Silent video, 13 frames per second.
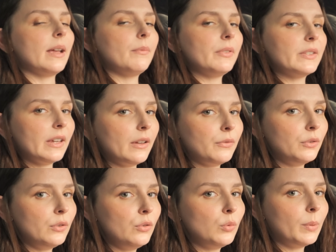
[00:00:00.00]
haben wir sehr
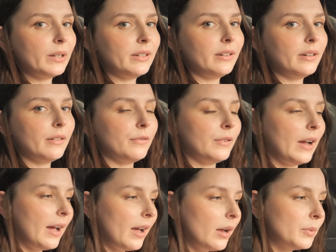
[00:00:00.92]
viel über den
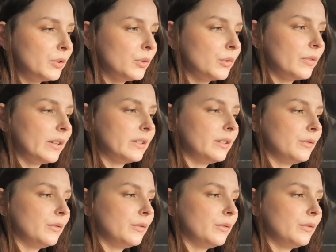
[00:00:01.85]
Fahrer bzw.